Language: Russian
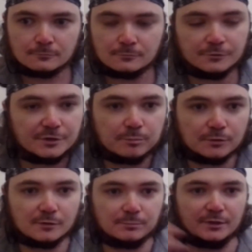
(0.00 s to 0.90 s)
Не
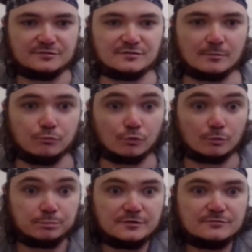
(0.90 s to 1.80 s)
было забора,
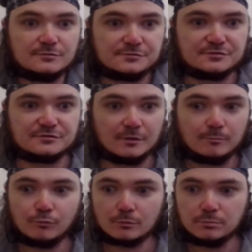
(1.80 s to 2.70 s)
появился
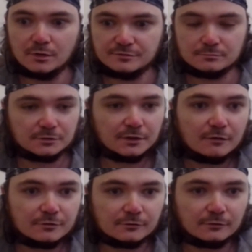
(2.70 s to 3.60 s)
забор.
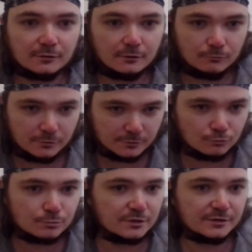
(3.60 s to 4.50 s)
Мгновенно, нахуй. Они
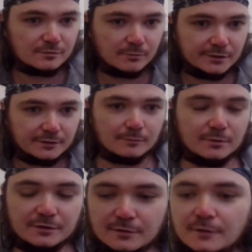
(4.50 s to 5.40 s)
думали, это магия.
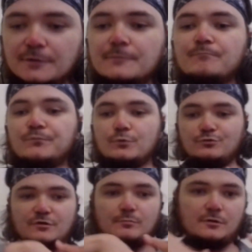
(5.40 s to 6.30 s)
То
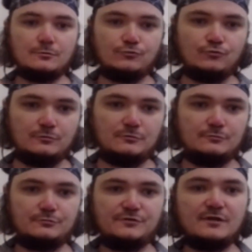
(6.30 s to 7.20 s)
есть там, короче,
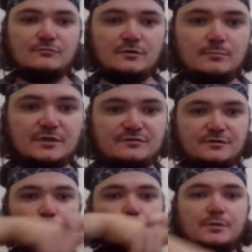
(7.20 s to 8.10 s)
ставили
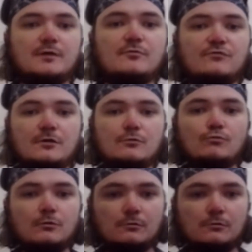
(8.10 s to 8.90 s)
стену прямо вокруг